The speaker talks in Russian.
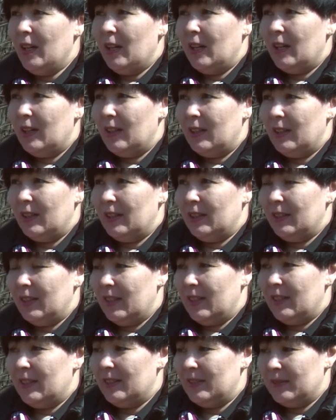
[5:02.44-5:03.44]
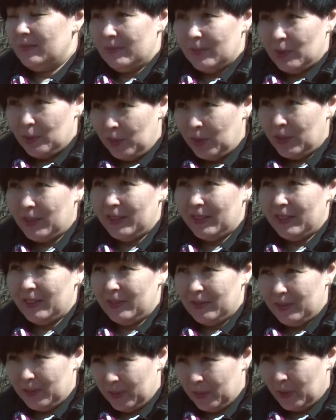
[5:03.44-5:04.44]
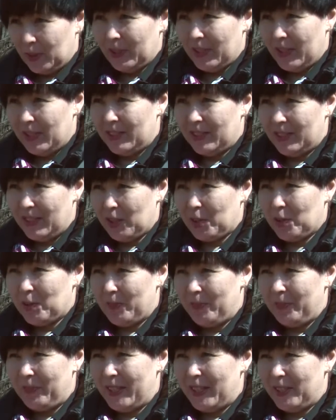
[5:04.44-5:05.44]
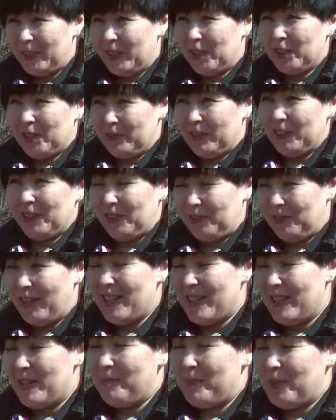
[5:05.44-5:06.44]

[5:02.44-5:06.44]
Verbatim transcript: а, она увидела в онлайне наш, наше воззвание